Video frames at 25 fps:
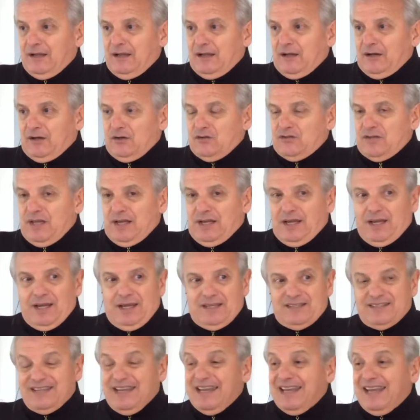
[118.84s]
O sea que
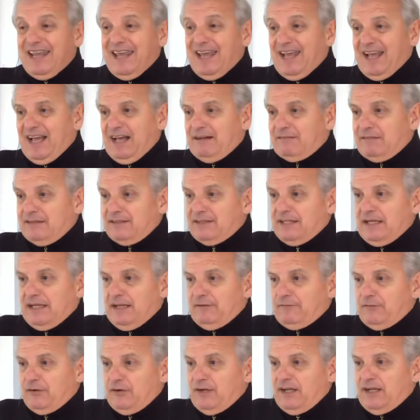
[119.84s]
se negaban
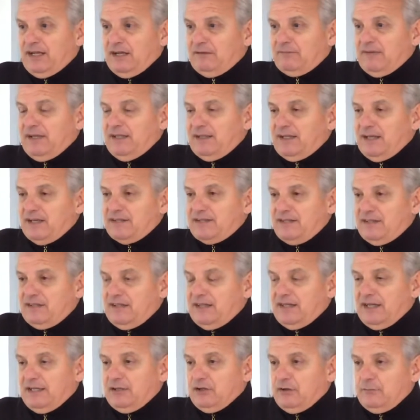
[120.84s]
telefónicamente a
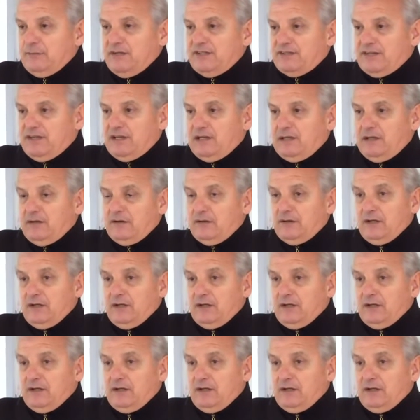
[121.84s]
asistir al domicilio.